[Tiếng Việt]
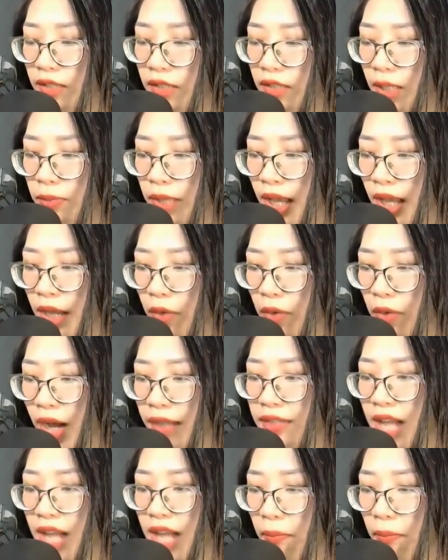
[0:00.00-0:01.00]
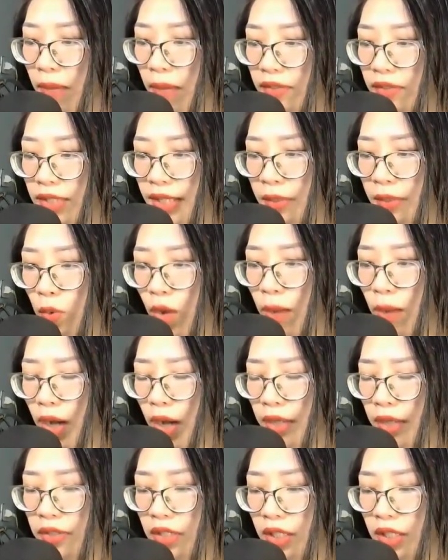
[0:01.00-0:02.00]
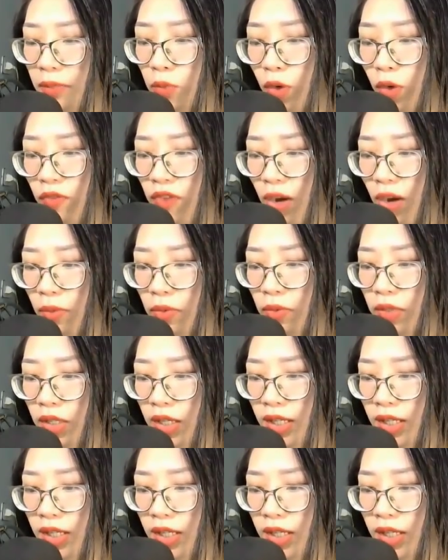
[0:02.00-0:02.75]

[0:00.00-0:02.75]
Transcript: Tiếp theo hắn đảo mắt nhìn qua mọi nơi một vòng,